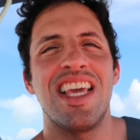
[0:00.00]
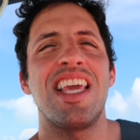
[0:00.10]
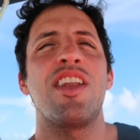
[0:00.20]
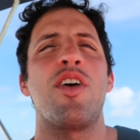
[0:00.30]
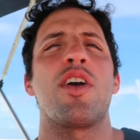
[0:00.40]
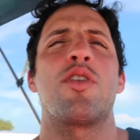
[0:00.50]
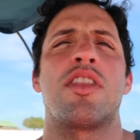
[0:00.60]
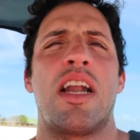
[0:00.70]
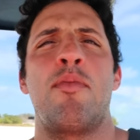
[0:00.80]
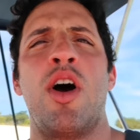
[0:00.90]
y nos
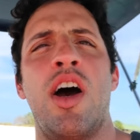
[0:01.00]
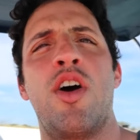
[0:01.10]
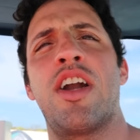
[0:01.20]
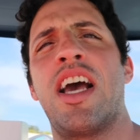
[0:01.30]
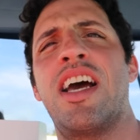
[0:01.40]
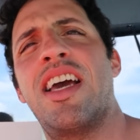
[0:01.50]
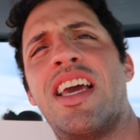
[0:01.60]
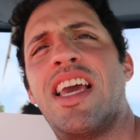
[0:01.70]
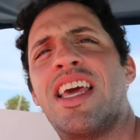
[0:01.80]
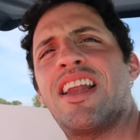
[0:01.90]
encontramos ahora
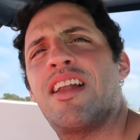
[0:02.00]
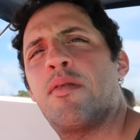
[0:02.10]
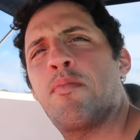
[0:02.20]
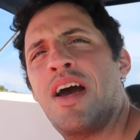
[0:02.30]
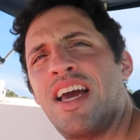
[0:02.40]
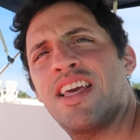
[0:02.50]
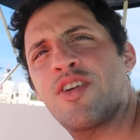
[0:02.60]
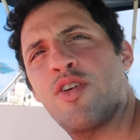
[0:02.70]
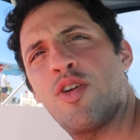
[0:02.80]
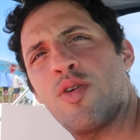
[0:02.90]
en el
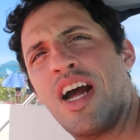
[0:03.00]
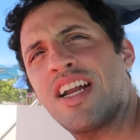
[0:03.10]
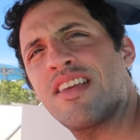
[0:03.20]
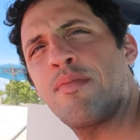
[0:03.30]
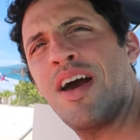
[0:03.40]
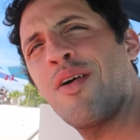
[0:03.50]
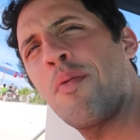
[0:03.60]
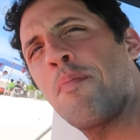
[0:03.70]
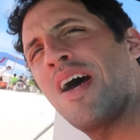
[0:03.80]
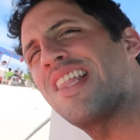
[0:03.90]
mágico lugar
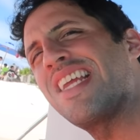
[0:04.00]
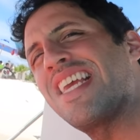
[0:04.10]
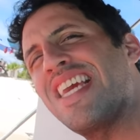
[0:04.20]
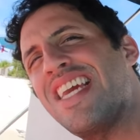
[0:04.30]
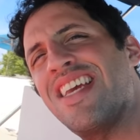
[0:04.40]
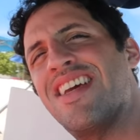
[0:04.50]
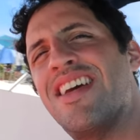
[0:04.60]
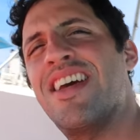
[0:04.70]
llamado Madrisquí